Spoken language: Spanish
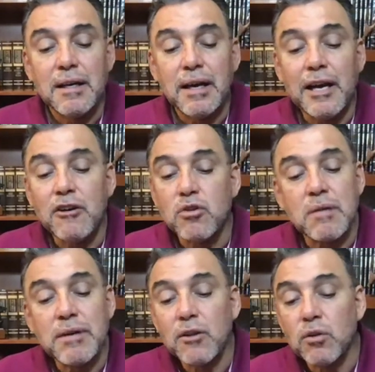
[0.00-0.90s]
Él no
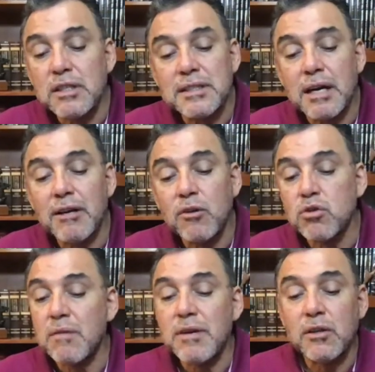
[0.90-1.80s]
sabía dónde estaba, no
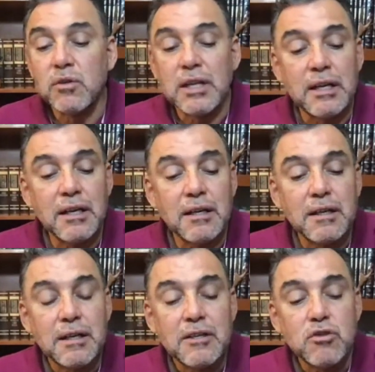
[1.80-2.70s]
sabía dónde ir.
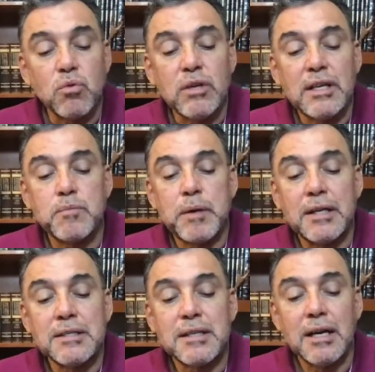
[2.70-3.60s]
Su única
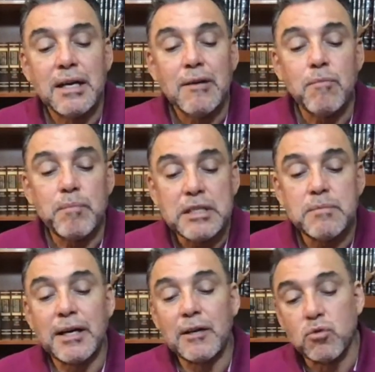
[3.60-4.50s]
esperanza,
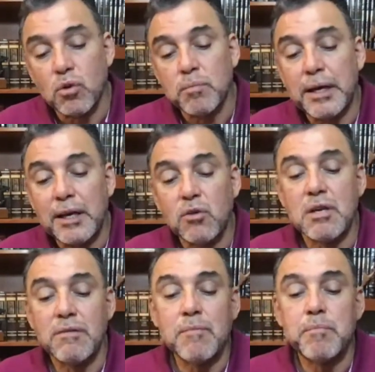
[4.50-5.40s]
misma que sus compañeros
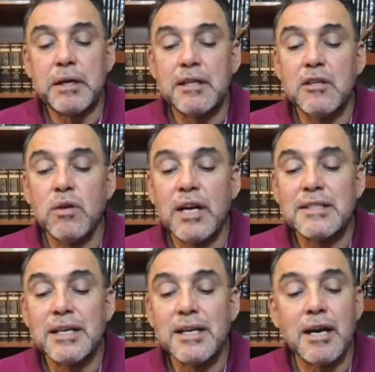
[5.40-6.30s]
habían perdido, era
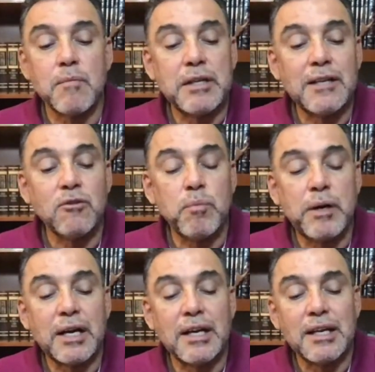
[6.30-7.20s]
seguir caminando
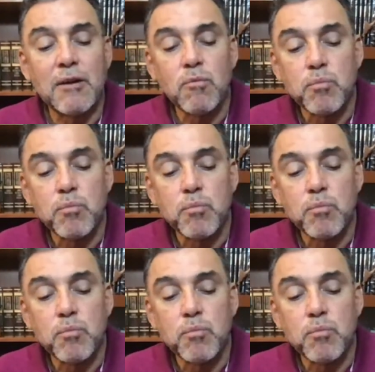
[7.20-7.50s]
para generar un